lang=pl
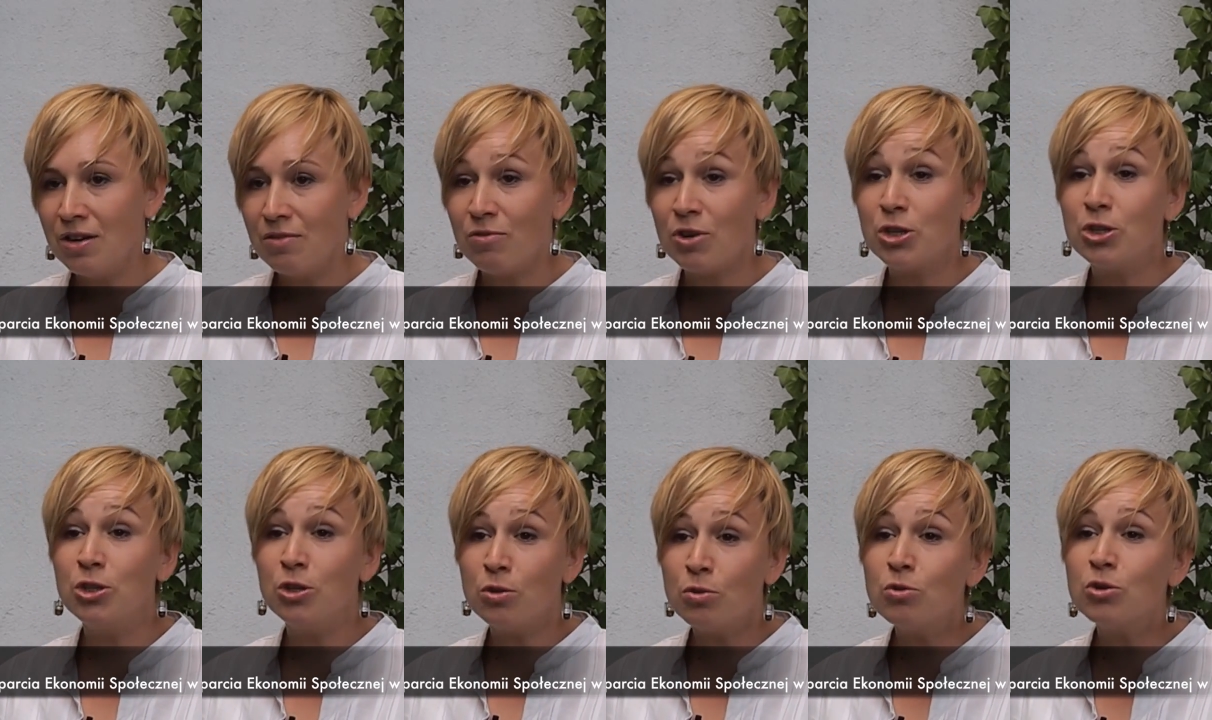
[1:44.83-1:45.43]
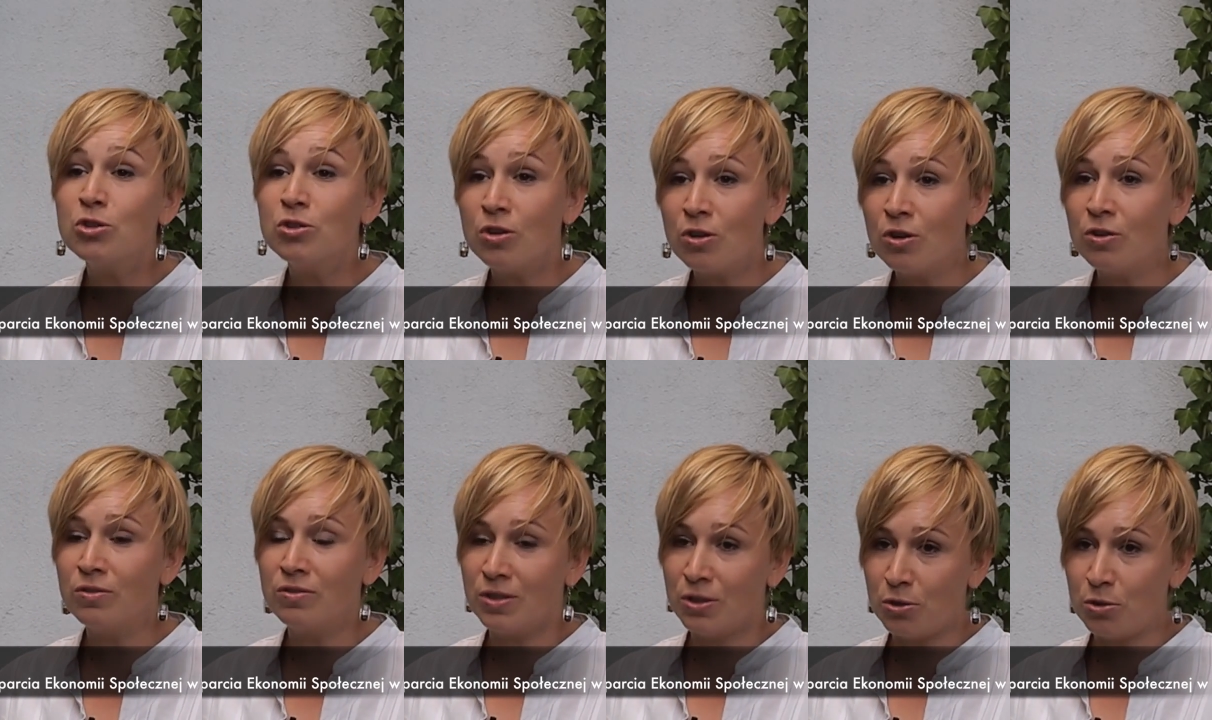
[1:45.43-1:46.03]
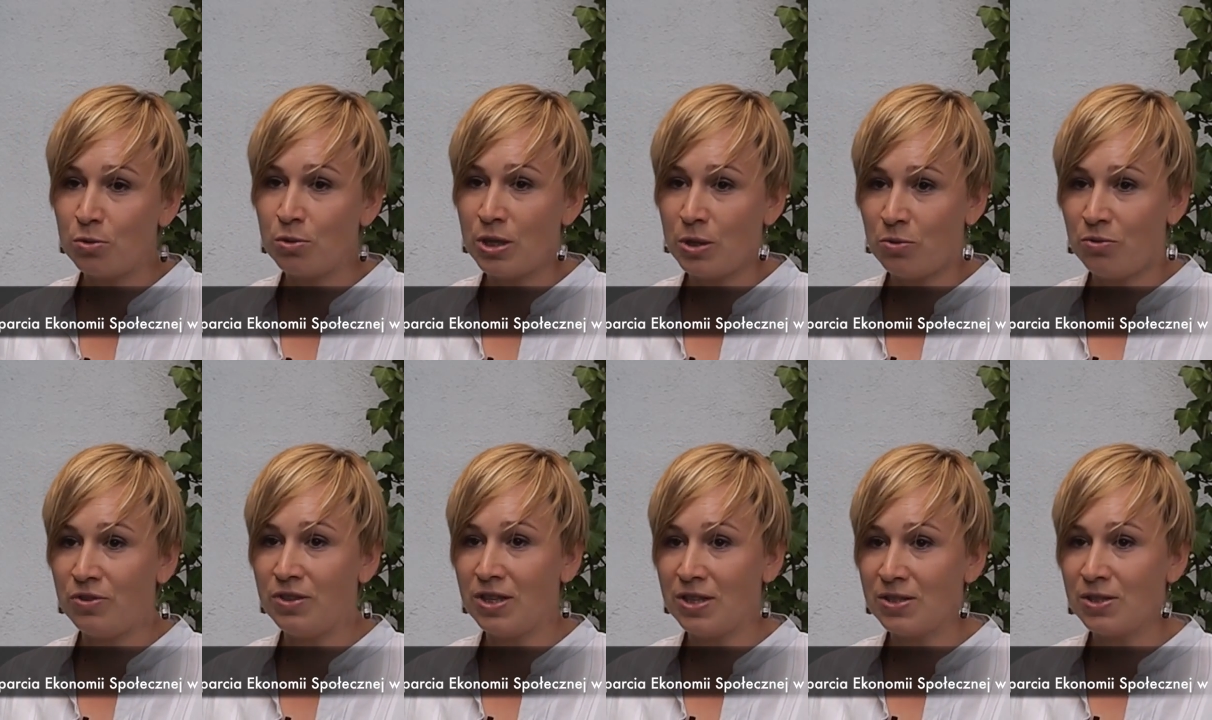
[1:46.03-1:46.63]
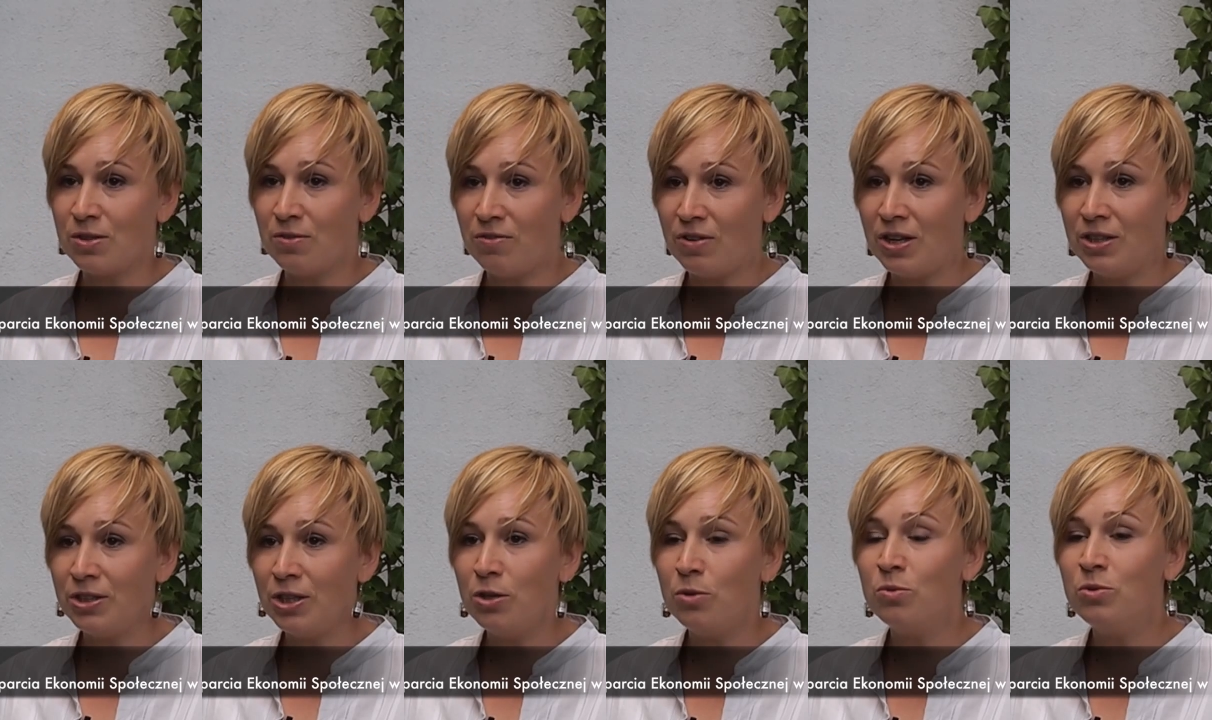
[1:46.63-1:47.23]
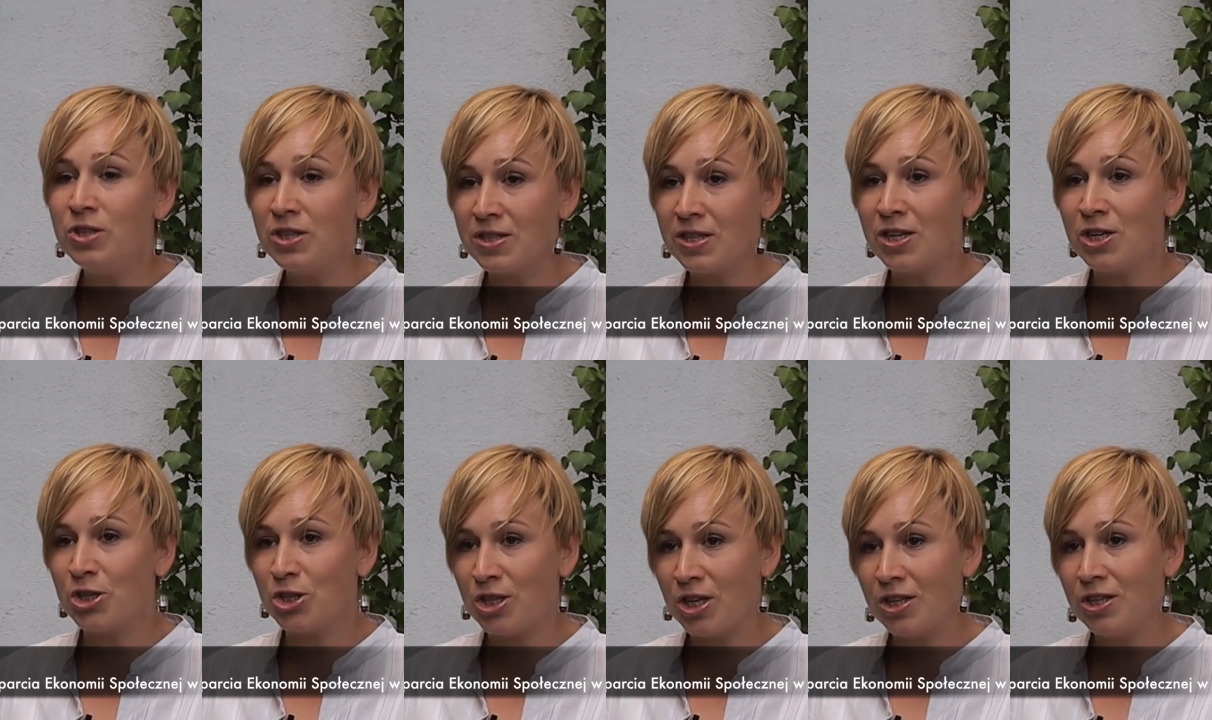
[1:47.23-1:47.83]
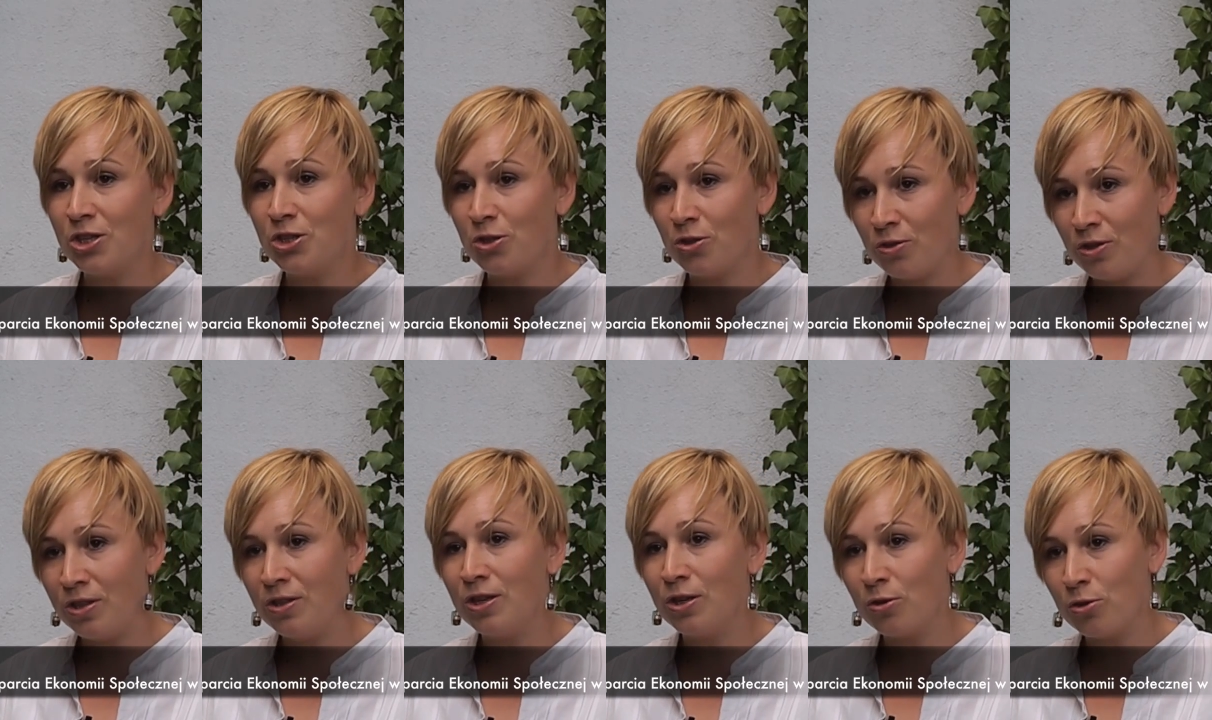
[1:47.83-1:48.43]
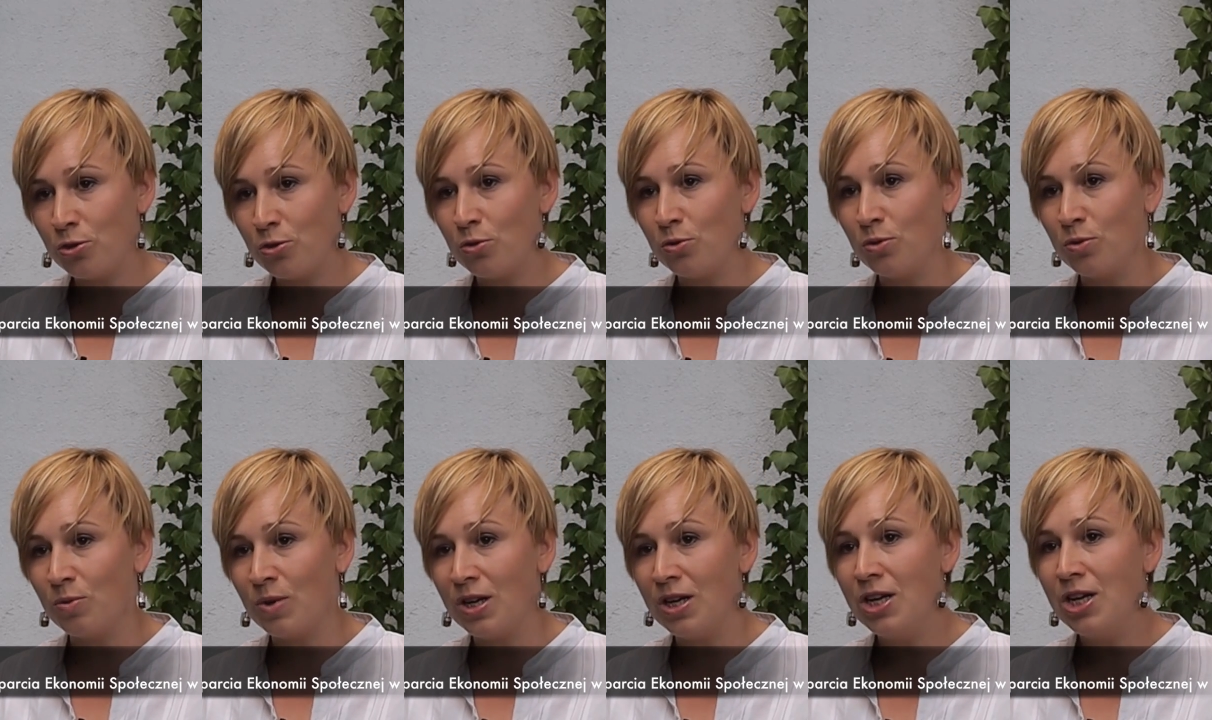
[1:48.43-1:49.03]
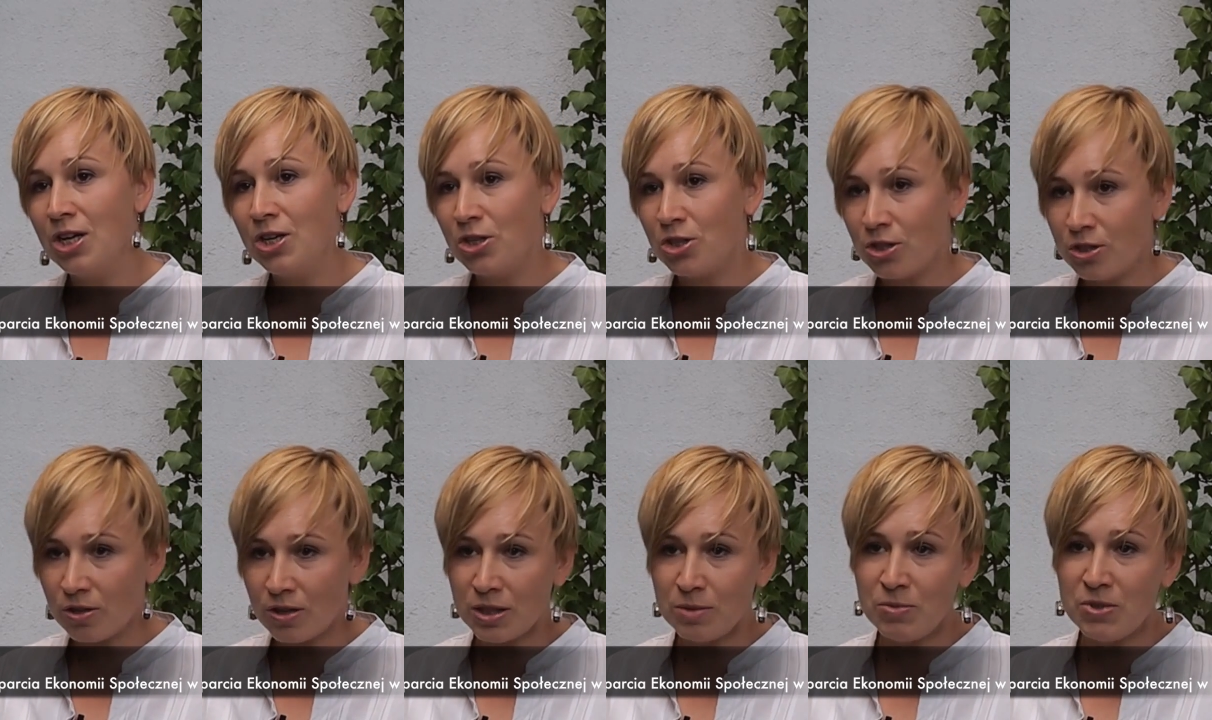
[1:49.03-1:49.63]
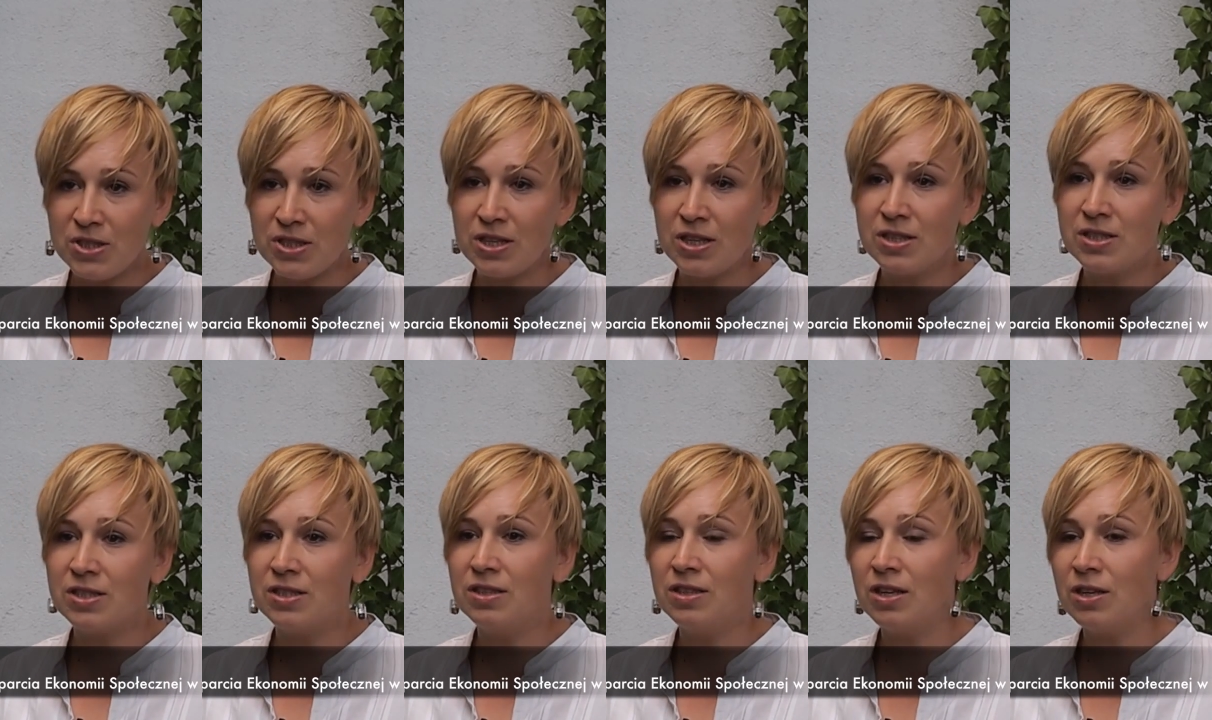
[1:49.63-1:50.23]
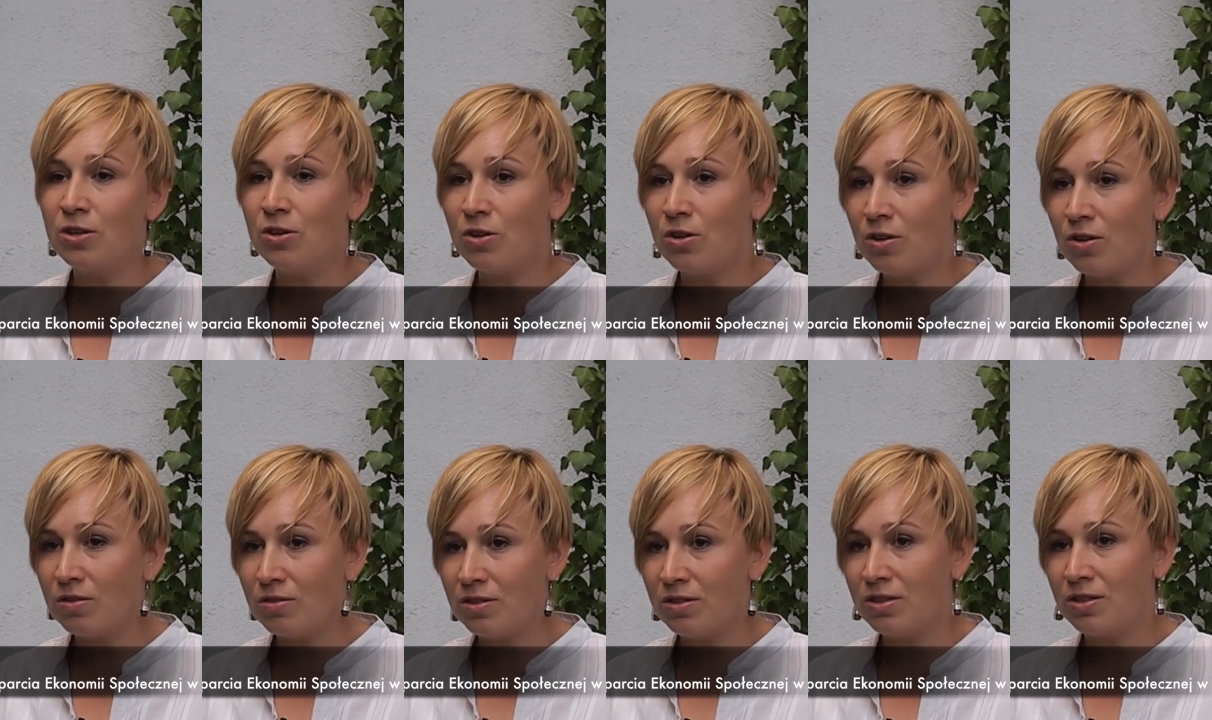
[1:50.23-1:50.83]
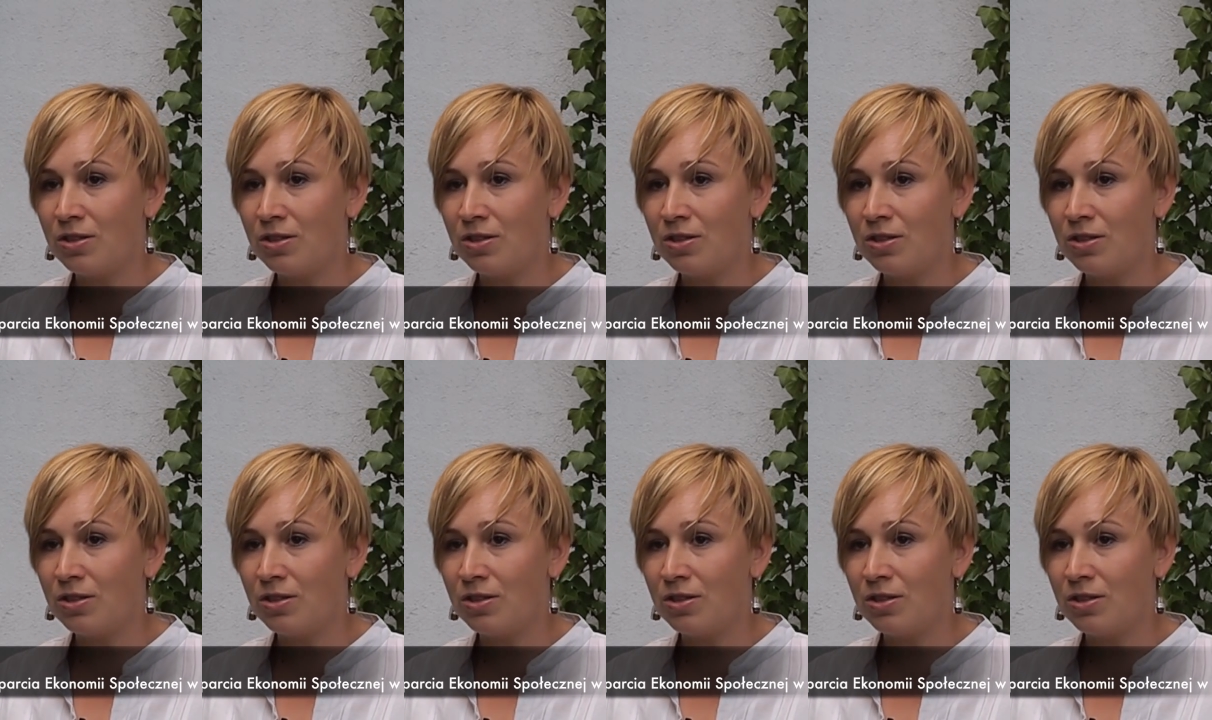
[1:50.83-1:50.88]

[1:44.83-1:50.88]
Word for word: właśnie różnorodnych źródeł finansowania i uniezależniania się od jednego źródła, czy to administracyjnego,